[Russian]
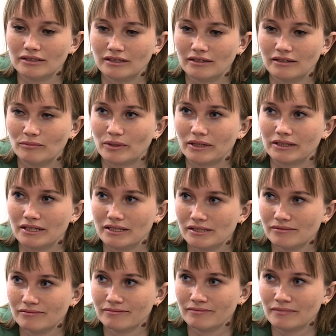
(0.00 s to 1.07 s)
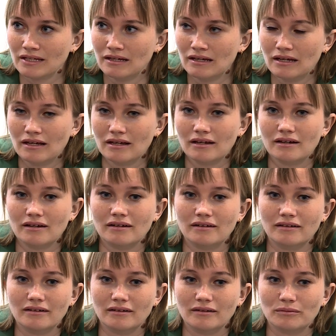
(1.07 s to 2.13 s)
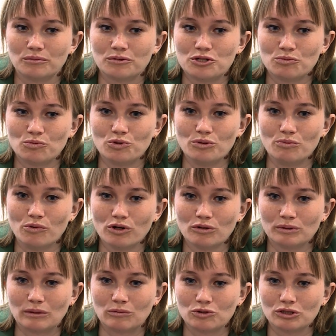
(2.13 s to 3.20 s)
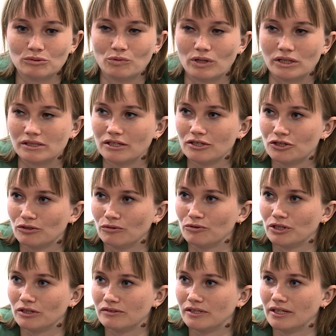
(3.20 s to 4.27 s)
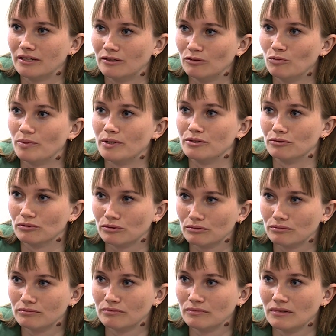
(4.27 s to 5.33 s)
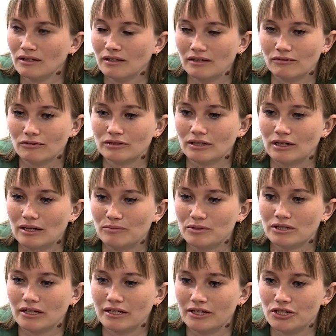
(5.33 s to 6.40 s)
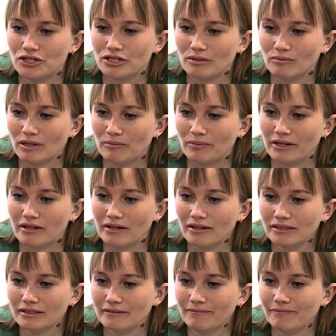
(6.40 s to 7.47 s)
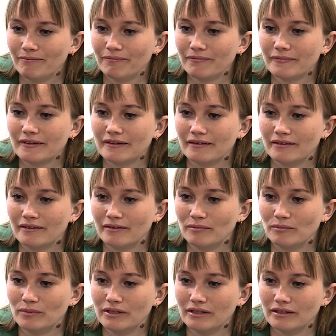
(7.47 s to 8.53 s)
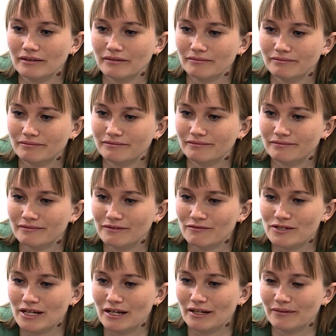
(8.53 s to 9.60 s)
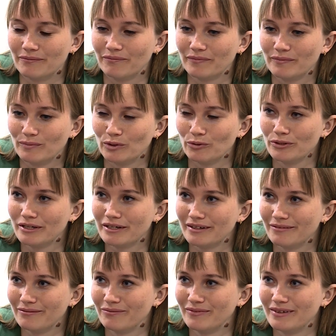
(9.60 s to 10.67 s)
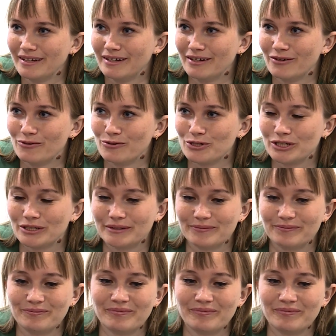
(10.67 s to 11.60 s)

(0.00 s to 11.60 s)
на протез. А, почему не мог? Потому что ему казалось, что он сейчас встанет и упадет. И вот такая психологическая была преграда. А, мы взяли блогера Игоря Кошкина,